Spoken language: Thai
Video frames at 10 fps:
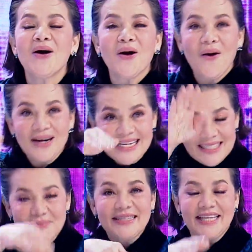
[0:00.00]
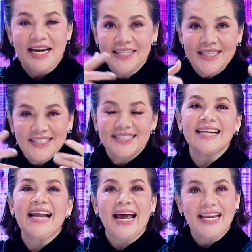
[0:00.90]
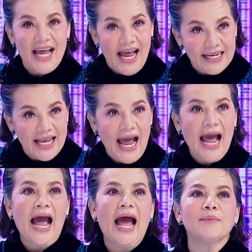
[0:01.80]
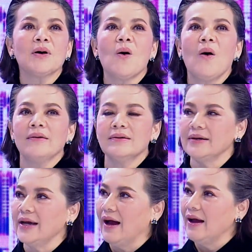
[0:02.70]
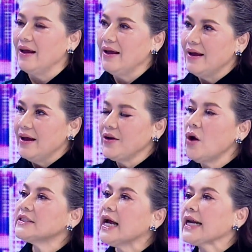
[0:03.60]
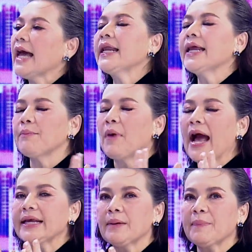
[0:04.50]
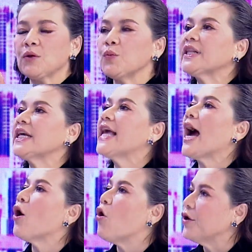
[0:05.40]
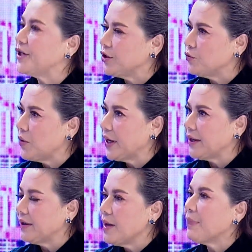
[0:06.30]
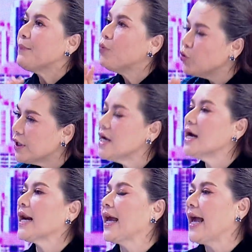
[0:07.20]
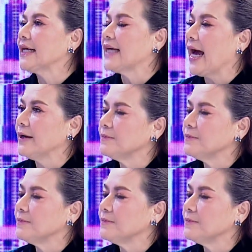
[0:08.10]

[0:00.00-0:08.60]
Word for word: ว่าก่อนที่จะมีเสียงอื่นๆใดๆเนี่ยอันเนี้ยอาอ่านมาก่อนเลยอ่ะนอกจากนั้นเห็นอายังเป็นวิทยากรอีกด้วย ไปพูดเรื่องอะไรอาจ๋า